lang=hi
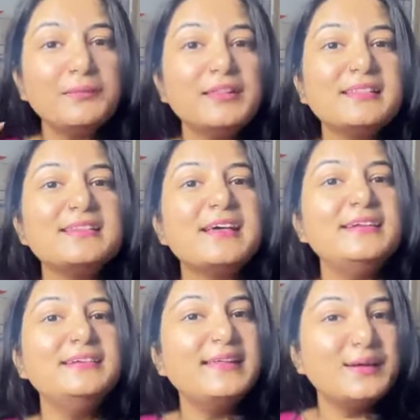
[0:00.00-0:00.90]
भी इतने
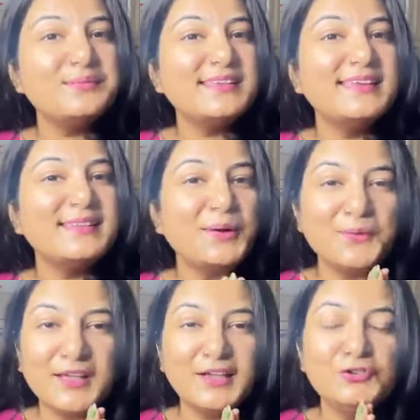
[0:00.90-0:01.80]
सारे डीएम्स किए थे
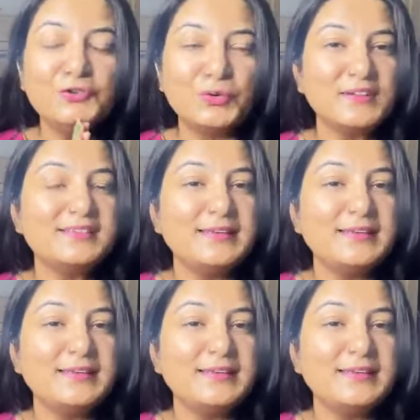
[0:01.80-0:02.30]
उनका एक छोटा सा